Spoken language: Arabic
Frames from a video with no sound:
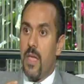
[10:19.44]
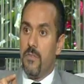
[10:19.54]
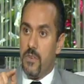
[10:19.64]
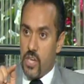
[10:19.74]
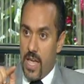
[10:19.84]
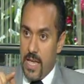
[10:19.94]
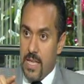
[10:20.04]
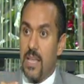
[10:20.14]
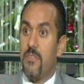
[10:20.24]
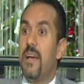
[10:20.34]
في
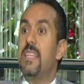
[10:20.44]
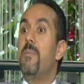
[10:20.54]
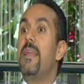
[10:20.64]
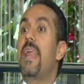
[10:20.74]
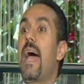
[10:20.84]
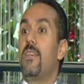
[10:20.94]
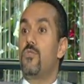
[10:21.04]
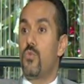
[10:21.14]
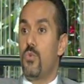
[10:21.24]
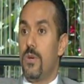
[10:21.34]
شهيتك فاكتب اللي انا عايزه
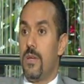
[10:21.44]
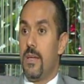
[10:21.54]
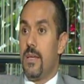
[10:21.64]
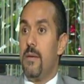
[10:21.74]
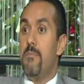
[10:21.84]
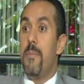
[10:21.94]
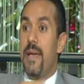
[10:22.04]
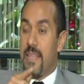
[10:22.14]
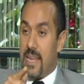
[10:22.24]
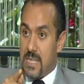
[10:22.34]
طبعا بما
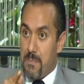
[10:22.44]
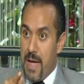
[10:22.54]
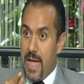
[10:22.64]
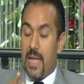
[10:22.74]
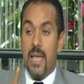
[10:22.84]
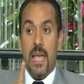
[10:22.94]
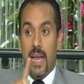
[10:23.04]
يتناسب معاك مم.